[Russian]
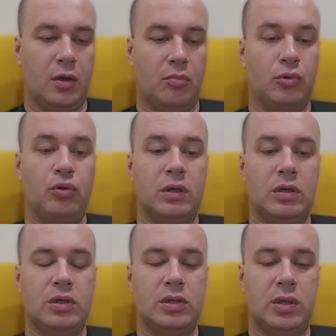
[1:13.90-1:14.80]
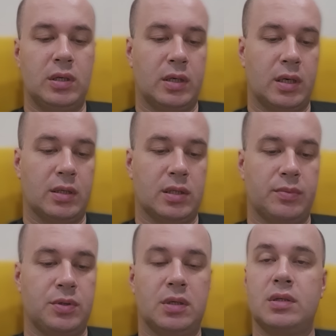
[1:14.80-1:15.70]
Многие жители края,
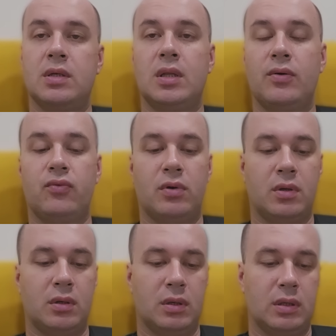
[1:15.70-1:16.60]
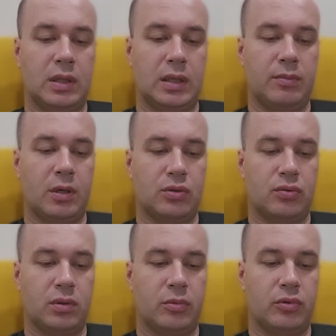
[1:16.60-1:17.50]
сообщается, недовольны таким
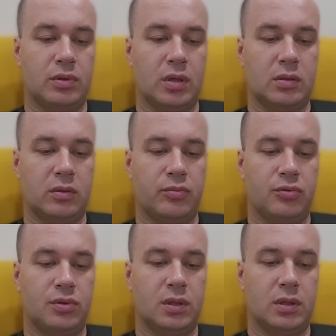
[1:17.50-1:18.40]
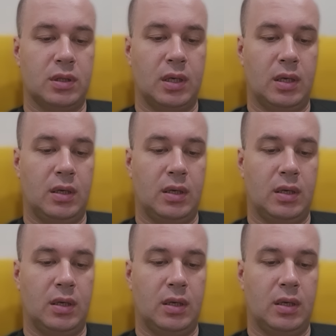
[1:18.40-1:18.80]
расходом государственного бюджета.